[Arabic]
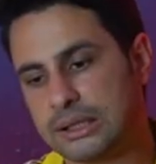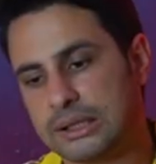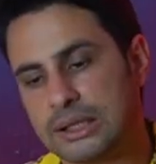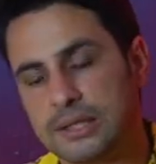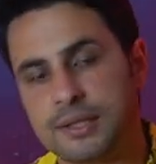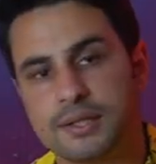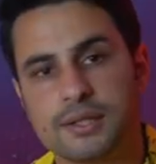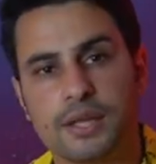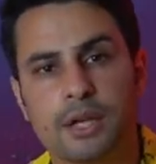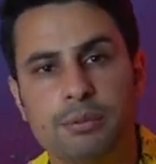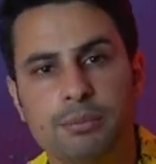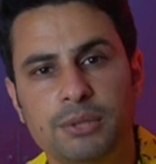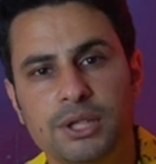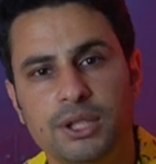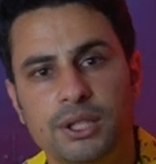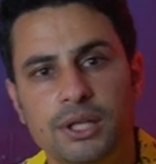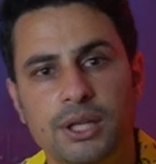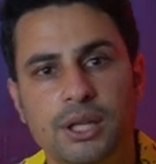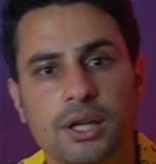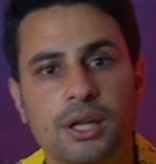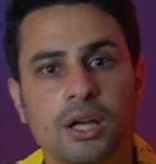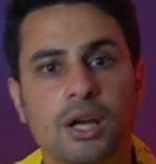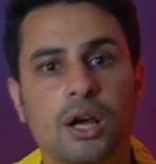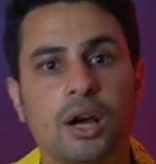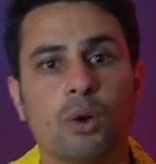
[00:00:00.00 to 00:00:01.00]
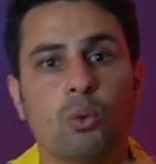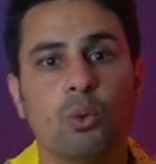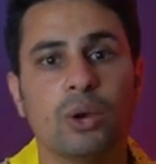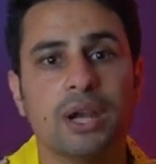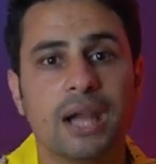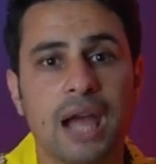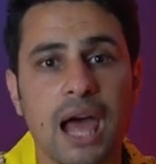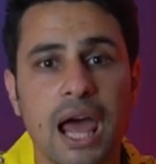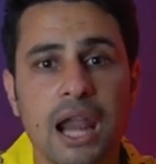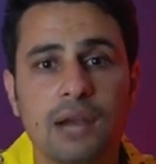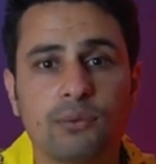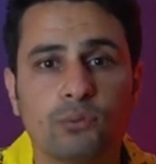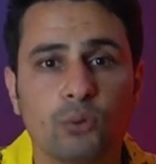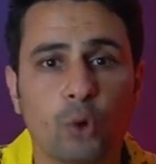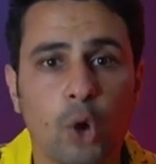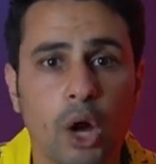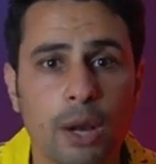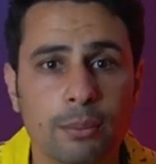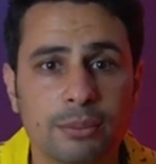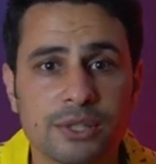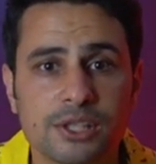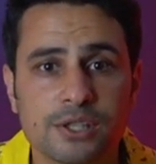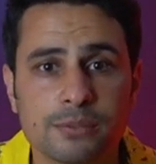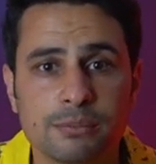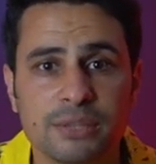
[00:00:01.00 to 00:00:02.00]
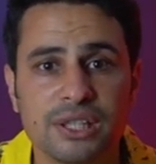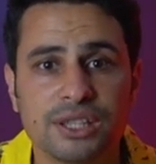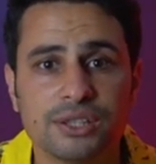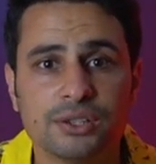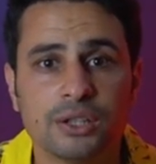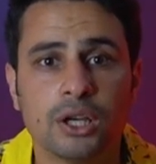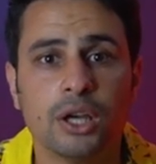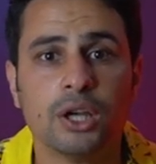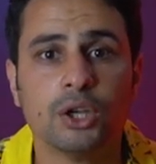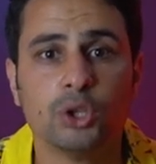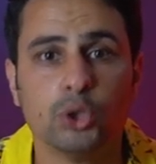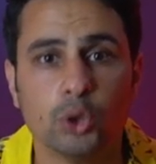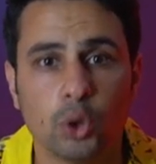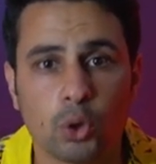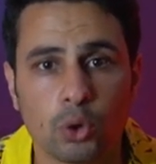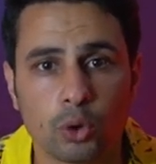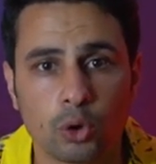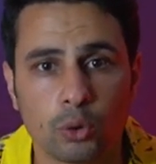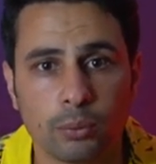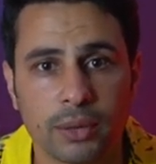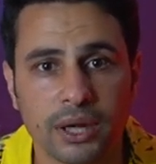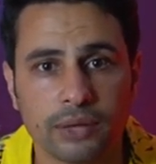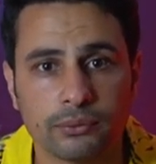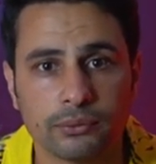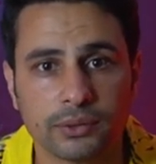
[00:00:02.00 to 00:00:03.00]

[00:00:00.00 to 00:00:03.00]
900 وال 1500 يورو ماي